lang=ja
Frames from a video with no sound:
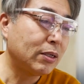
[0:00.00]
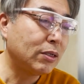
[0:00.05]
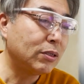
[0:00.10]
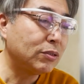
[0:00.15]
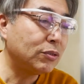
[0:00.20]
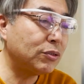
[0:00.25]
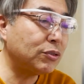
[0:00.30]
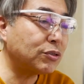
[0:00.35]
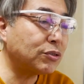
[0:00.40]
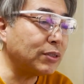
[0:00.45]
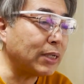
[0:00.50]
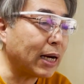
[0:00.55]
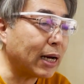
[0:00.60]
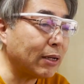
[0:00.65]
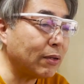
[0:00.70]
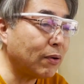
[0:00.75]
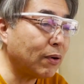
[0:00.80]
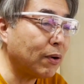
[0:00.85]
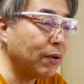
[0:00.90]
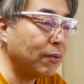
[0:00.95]
続く中
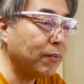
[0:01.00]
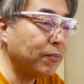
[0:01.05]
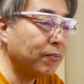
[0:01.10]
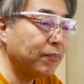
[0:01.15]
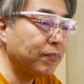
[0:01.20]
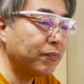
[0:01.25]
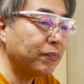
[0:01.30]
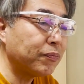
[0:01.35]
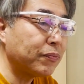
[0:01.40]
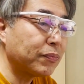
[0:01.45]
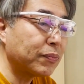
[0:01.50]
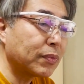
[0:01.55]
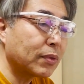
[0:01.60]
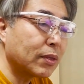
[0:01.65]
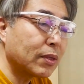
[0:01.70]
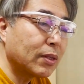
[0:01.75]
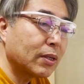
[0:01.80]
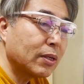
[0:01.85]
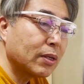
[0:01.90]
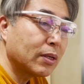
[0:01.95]
野、
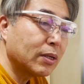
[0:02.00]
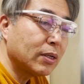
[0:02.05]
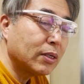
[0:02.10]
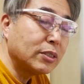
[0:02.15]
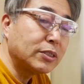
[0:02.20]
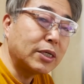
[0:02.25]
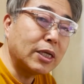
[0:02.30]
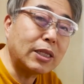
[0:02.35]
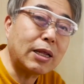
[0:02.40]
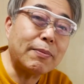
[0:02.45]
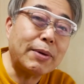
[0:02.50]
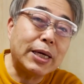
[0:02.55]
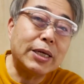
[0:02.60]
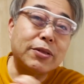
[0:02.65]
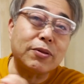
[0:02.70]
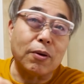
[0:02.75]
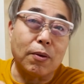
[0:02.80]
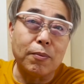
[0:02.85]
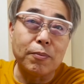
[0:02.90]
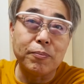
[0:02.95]
センター前
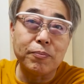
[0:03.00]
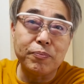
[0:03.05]
ヒット。